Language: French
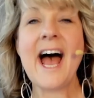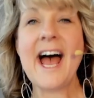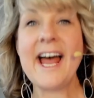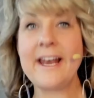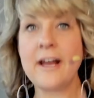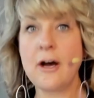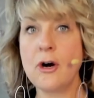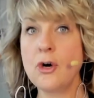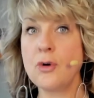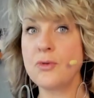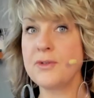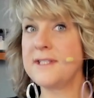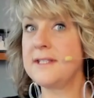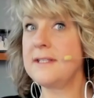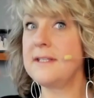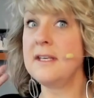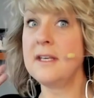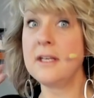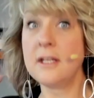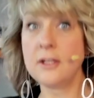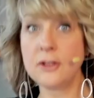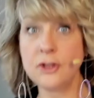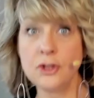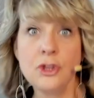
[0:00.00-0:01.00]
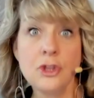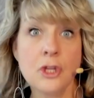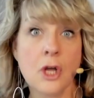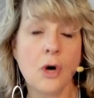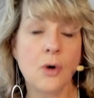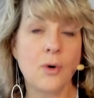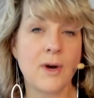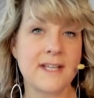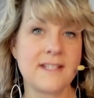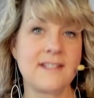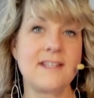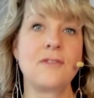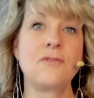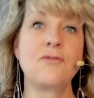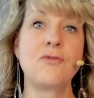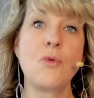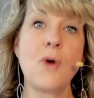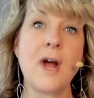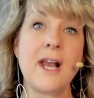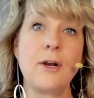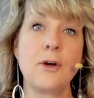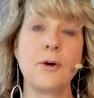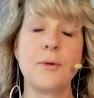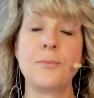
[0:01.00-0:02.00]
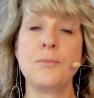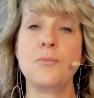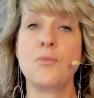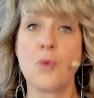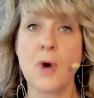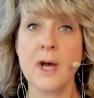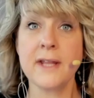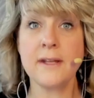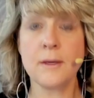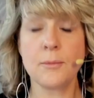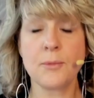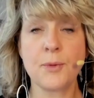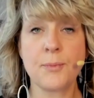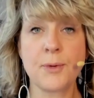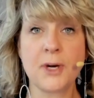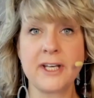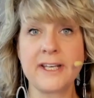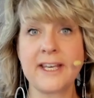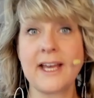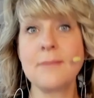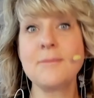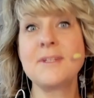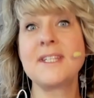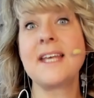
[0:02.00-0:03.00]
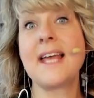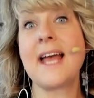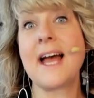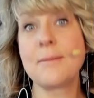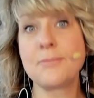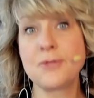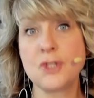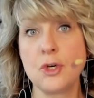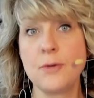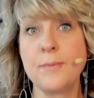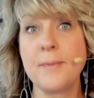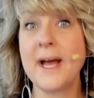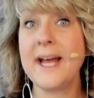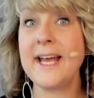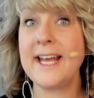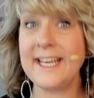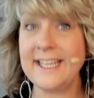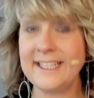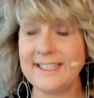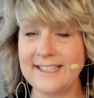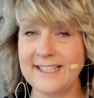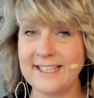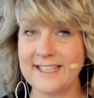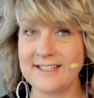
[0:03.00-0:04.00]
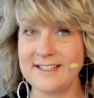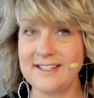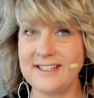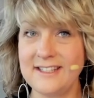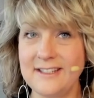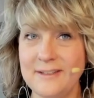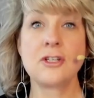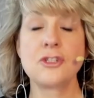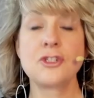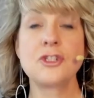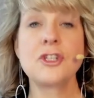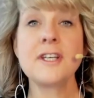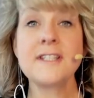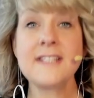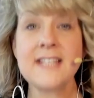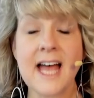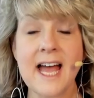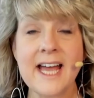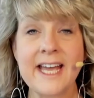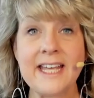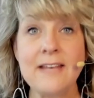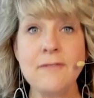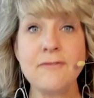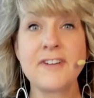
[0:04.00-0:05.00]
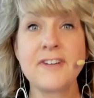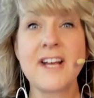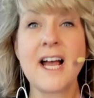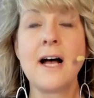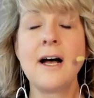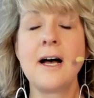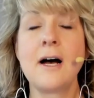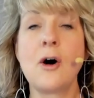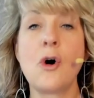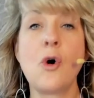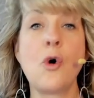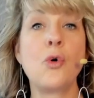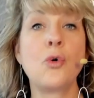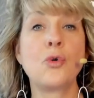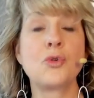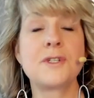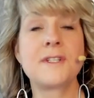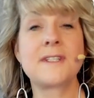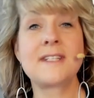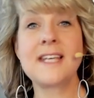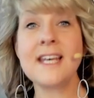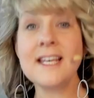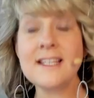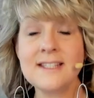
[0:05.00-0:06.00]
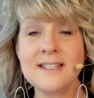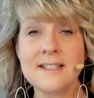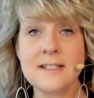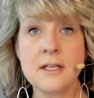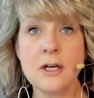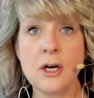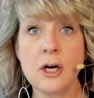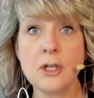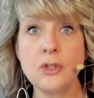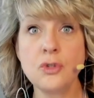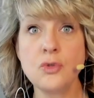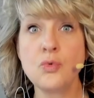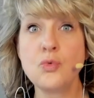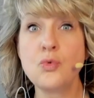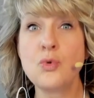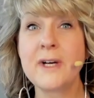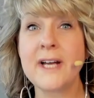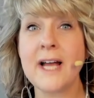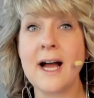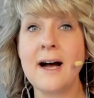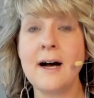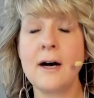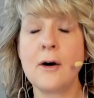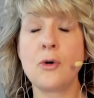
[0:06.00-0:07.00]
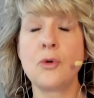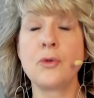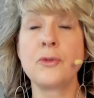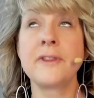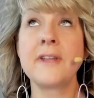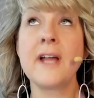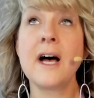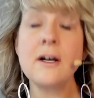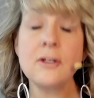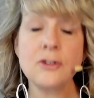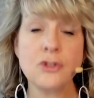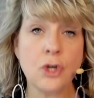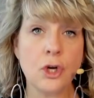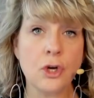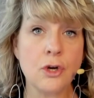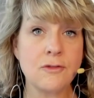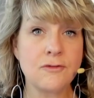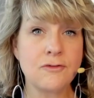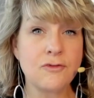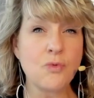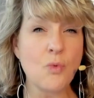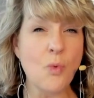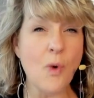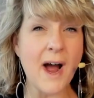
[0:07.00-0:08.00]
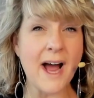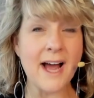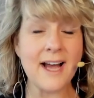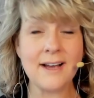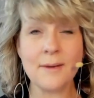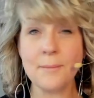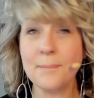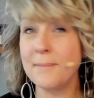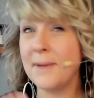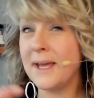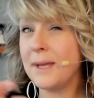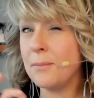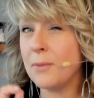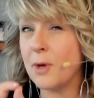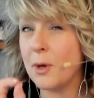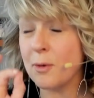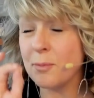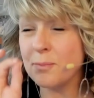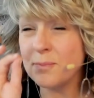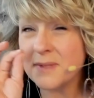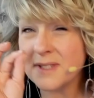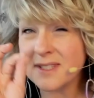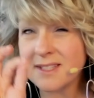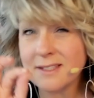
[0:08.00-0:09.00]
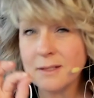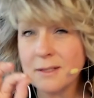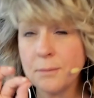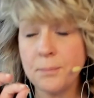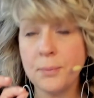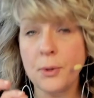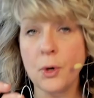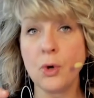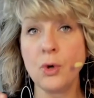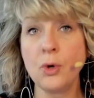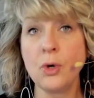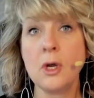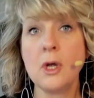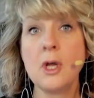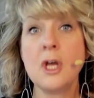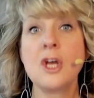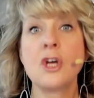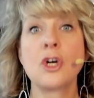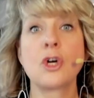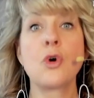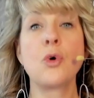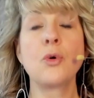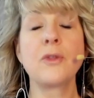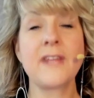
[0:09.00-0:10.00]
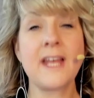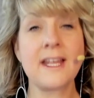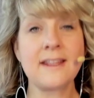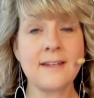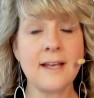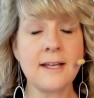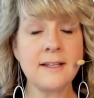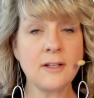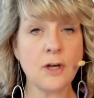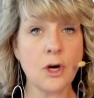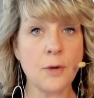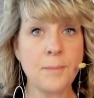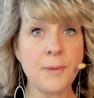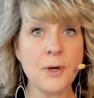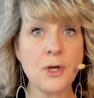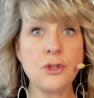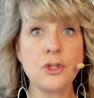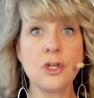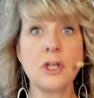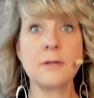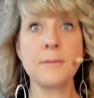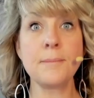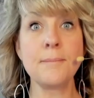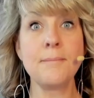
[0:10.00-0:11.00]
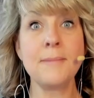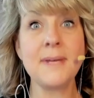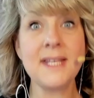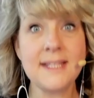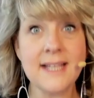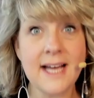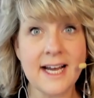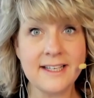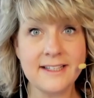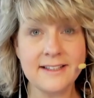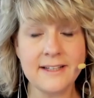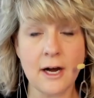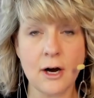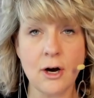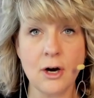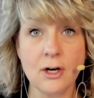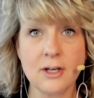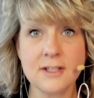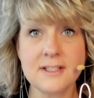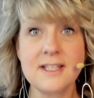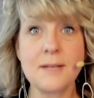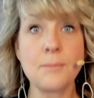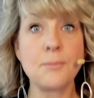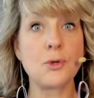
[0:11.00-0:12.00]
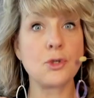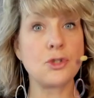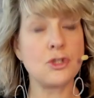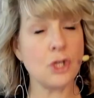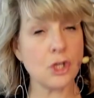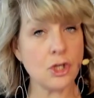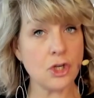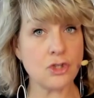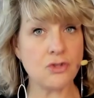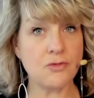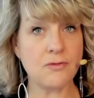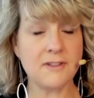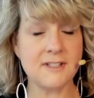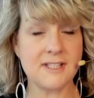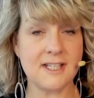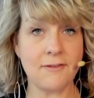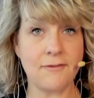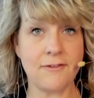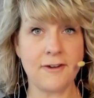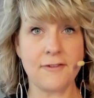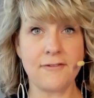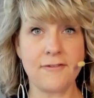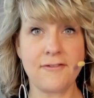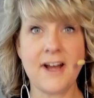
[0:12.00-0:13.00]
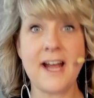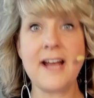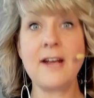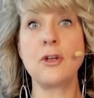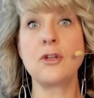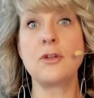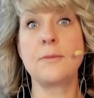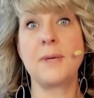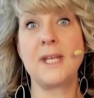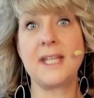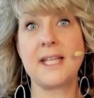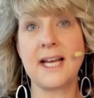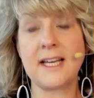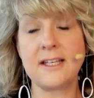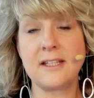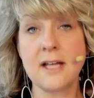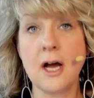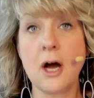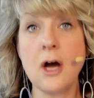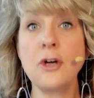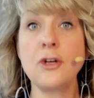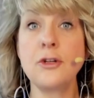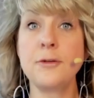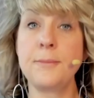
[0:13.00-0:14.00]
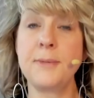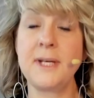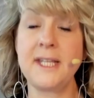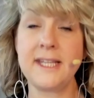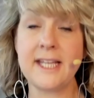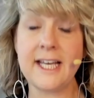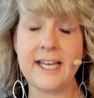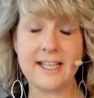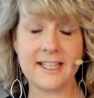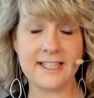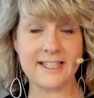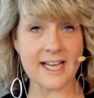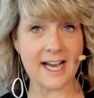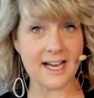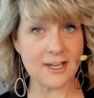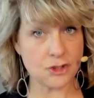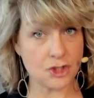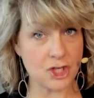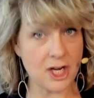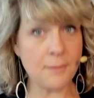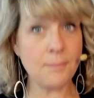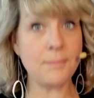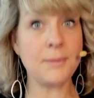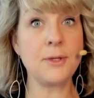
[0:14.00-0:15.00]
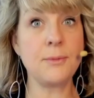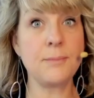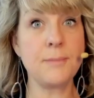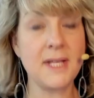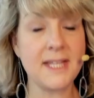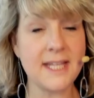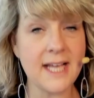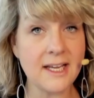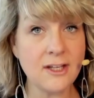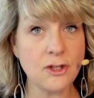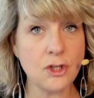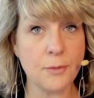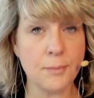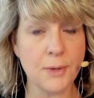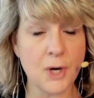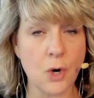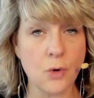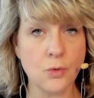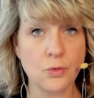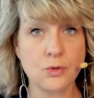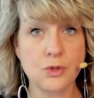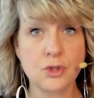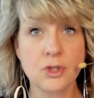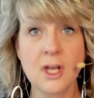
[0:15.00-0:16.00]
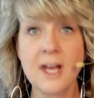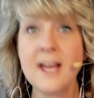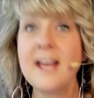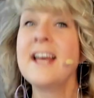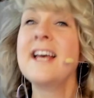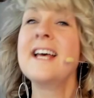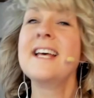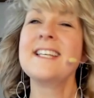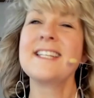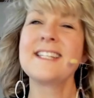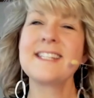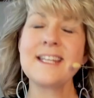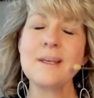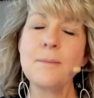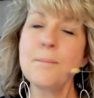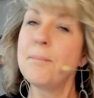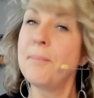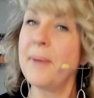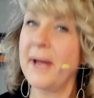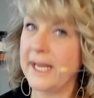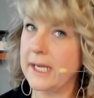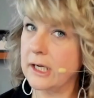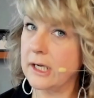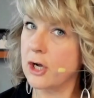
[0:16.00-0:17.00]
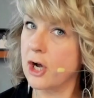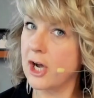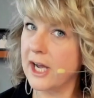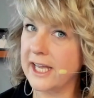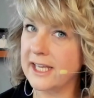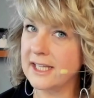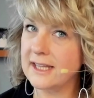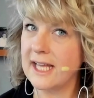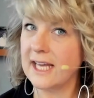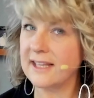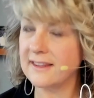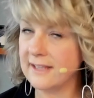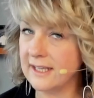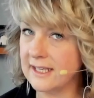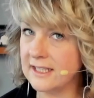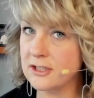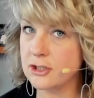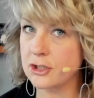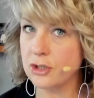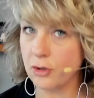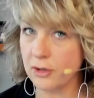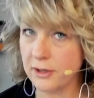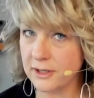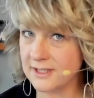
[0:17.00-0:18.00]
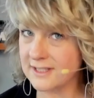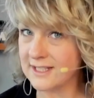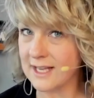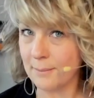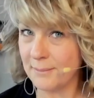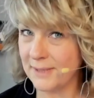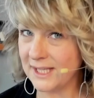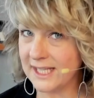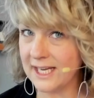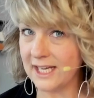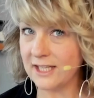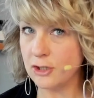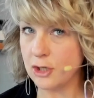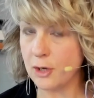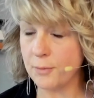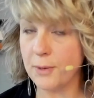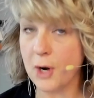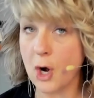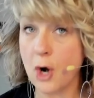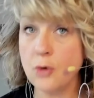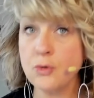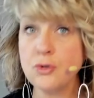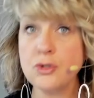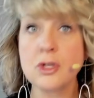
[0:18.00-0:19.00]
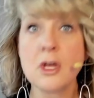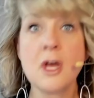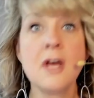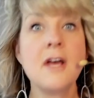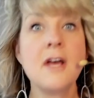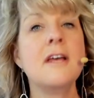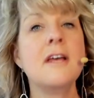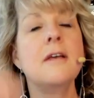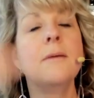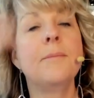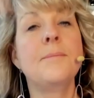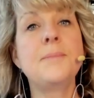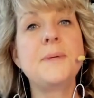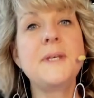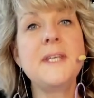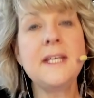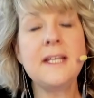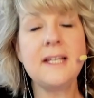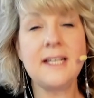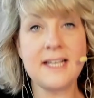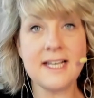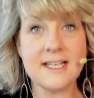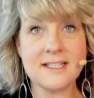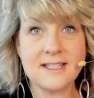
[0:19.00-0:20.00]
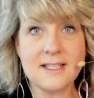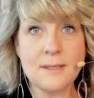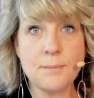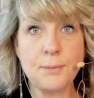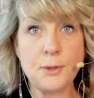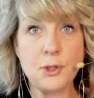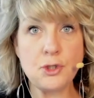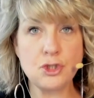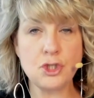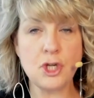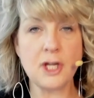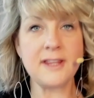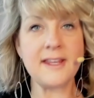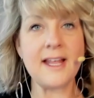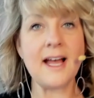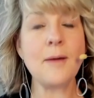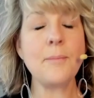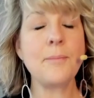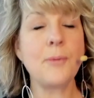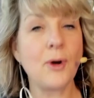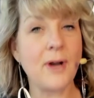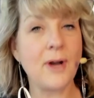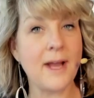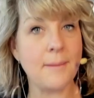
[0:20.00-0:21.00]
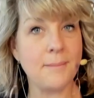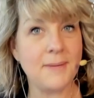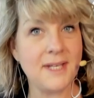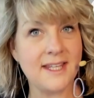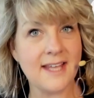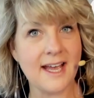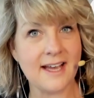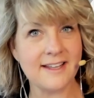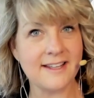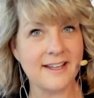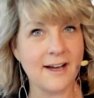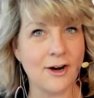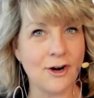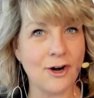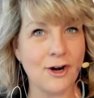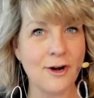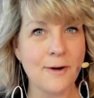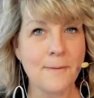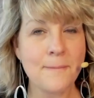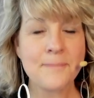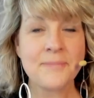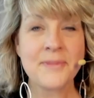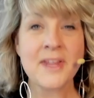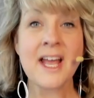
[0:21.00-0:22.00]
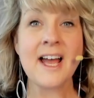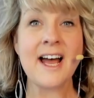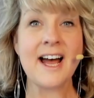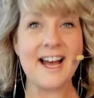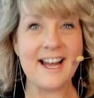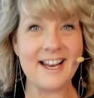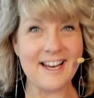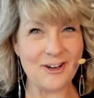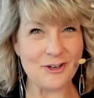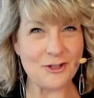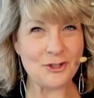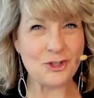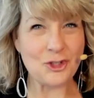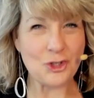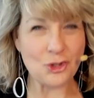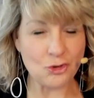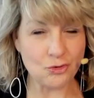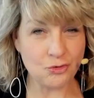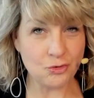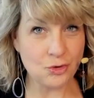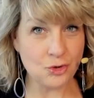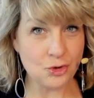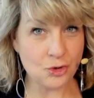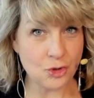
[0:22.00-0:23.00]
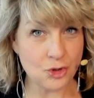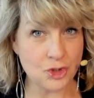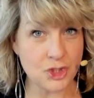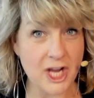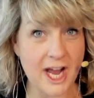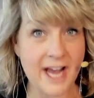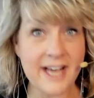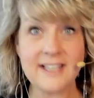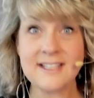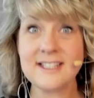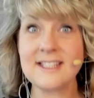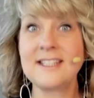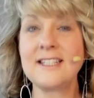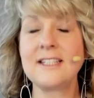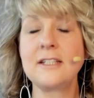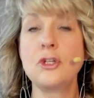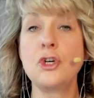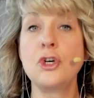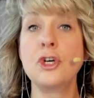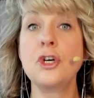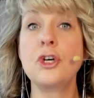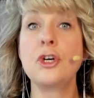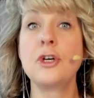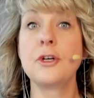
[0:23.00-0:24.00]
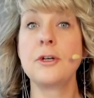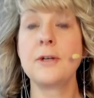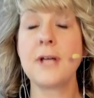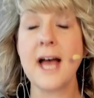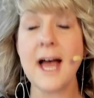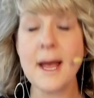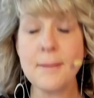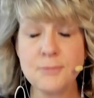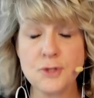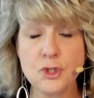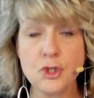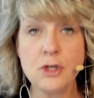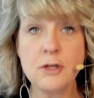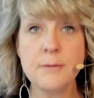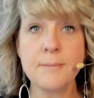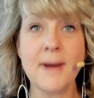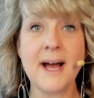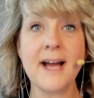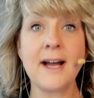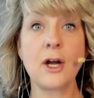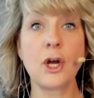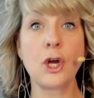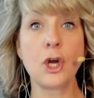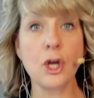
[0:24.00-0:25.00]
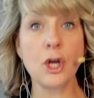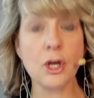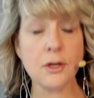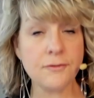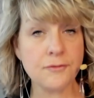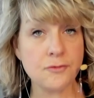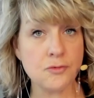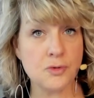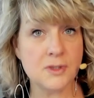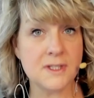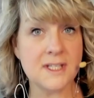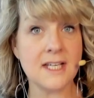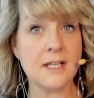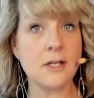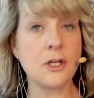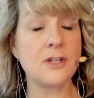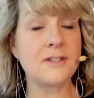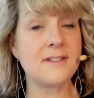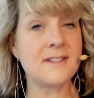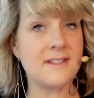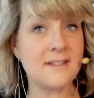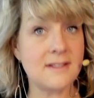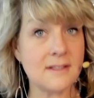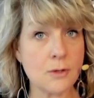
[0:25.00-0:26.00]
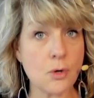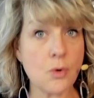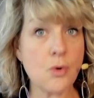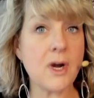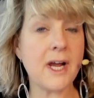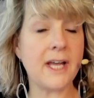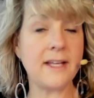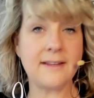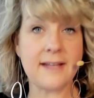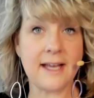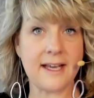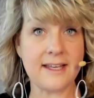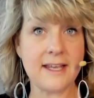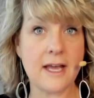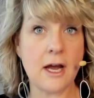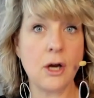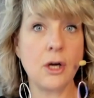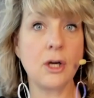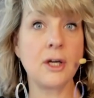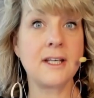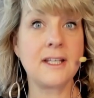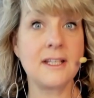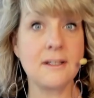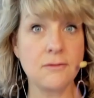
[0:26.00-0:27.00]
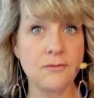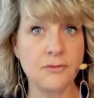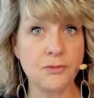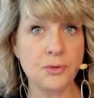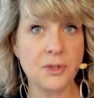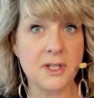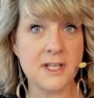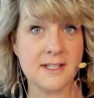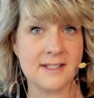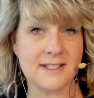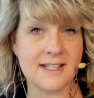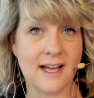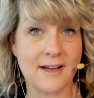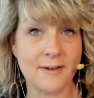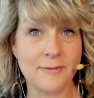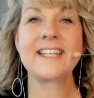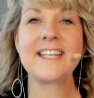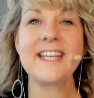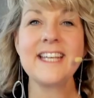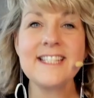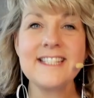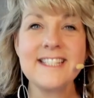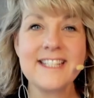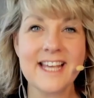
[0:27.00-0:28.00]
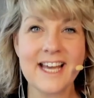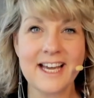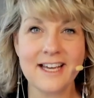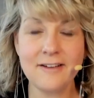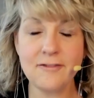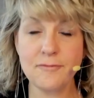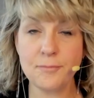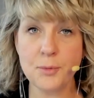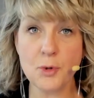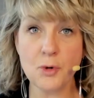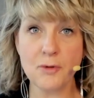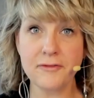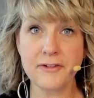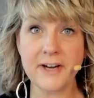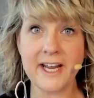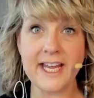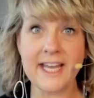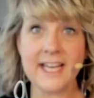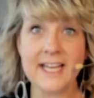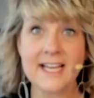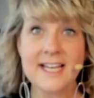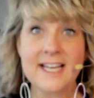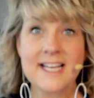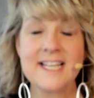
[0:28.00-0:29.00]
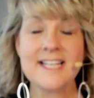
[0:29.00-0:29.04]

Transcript: Alors on dit non à cette voie-là. Moi, dans mon programme, c'est absolument interdit. Ça, ça arrive quand on se questionne ou quand on entrevoit même un petit peu qu'on n'atteindra pas notre médaille d'or. C'est pour ça que je vous ai fait faire une médaille d'or, une médaille d'argent, puis une médaille de bronze. C'est bien correct d'atteindre sa médaille de bronze, puis laisser plus de temps pour la médaille d'or. Alors, ce que je vous suggère, c'est de absolument refuser le discours intérieur qui vous descend. Qu'est-ce qui arrive pour vrai?